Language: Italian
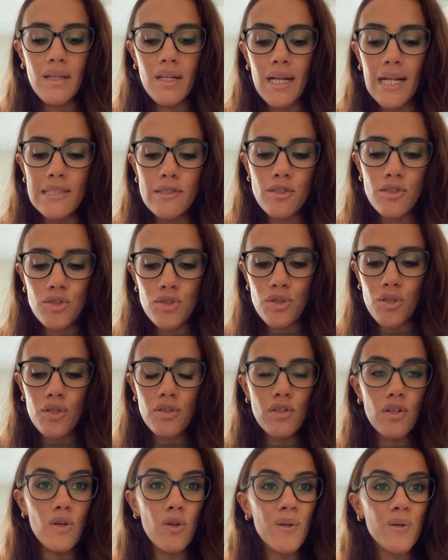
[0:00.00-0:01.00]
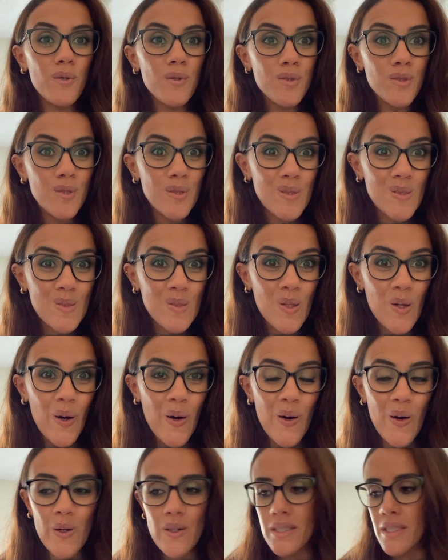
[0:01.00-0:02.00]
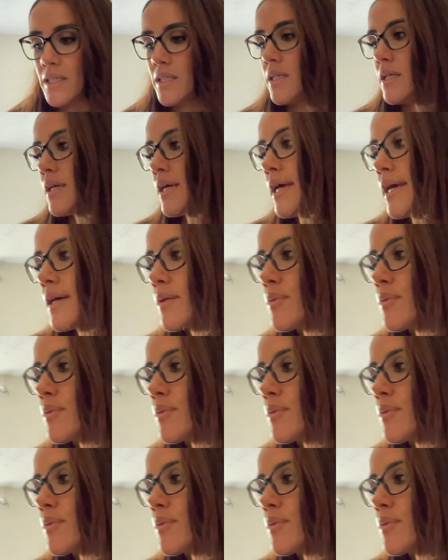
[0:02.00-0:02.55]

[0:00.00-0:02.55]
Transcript: L'altro giorno l'ho rotto e